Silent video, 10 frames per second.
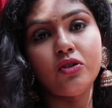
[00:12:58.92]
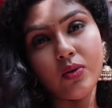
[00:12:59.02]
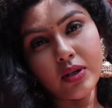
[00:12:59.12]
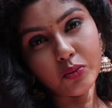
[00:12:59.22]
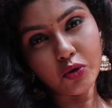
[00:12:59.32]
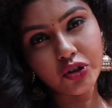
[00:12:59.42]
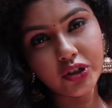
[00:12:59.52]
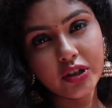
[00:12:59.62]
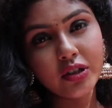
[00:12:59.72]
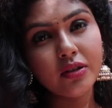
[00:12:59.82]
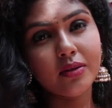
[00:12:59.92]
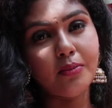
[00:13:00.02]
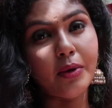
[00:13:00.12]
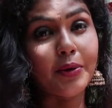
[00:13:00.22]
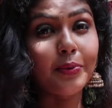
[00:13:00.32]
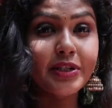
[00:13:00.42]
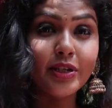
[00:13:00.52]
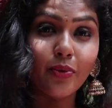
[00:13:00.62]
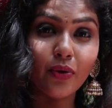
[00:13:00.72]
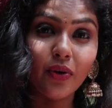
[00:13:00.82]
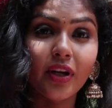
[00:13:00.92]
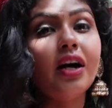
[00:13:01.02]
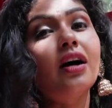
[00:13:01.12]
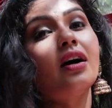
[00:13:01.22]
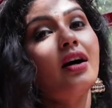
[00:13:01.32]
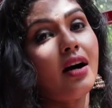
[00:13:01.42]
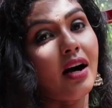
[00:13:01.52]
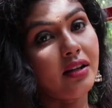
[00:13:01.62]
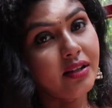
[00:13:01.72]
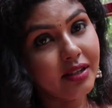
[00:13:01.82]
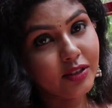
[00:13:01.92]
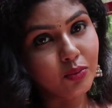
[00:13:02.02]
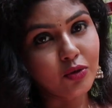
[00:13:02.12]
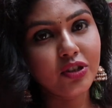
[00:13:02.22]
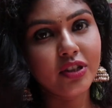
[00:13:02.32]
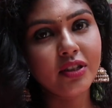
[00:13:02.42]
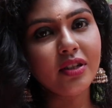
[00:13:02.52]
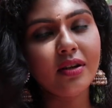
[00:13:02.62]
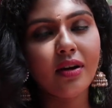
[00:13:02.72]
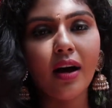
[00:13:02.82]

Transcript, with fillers: ஸோ அது முடிச்சுட்டு மறுபடியும் பீச்சில் போட்டோம் இல்லையா அந்த ட்ரெஸ் முடிச்சுட்டு